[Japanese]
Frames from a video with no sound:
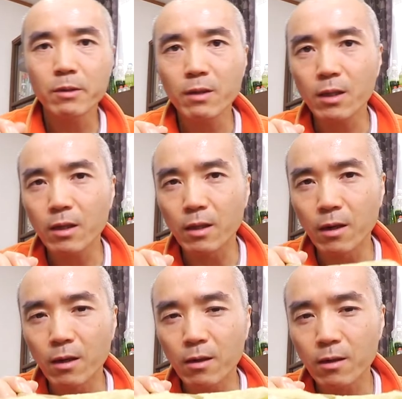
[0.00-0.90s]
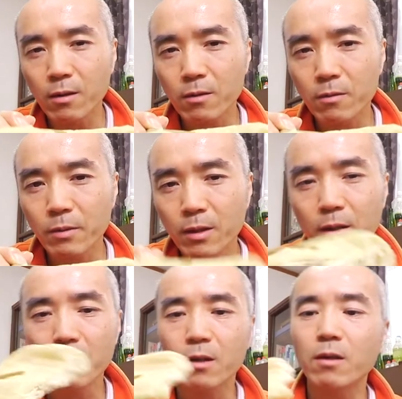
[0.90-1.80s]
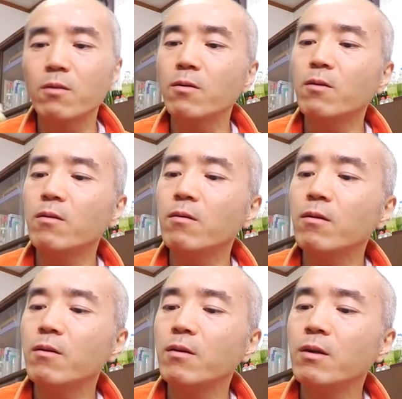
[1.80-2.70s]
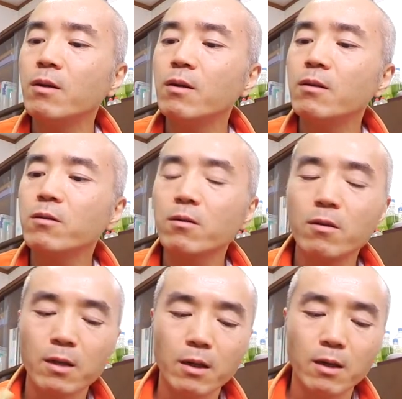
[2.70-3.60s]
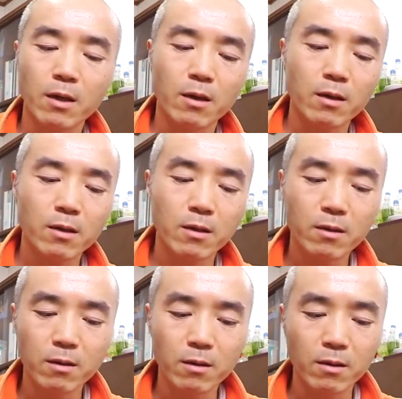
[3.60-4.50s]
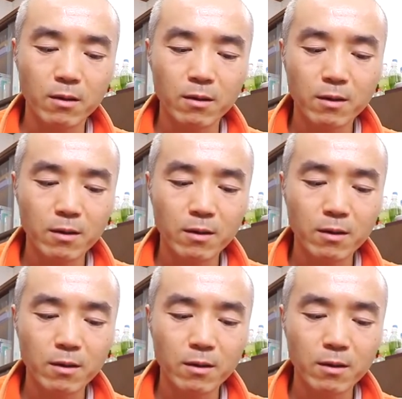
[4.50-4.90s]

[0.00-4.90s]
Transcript: みはないな厚みはないけどちょっとなんか、うん、